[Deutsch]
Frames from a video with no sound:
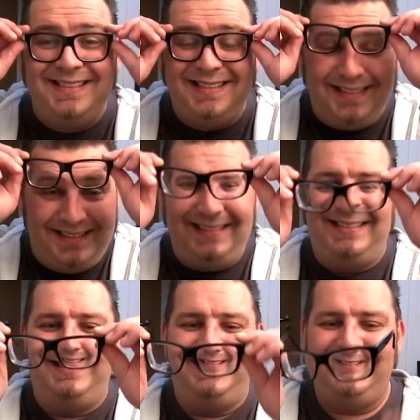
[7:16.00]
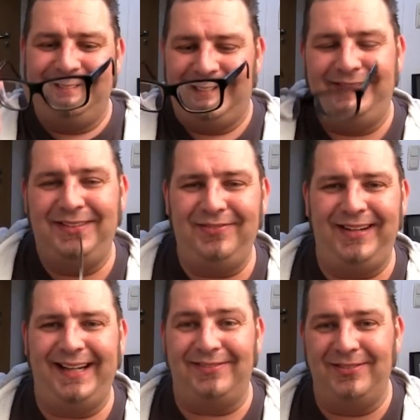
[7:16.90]
oh, da habe ich einen
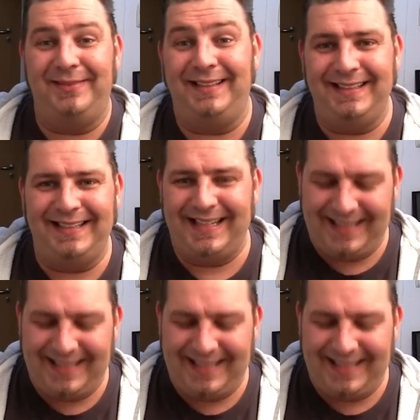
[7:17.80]
Fleck auf der Brille, den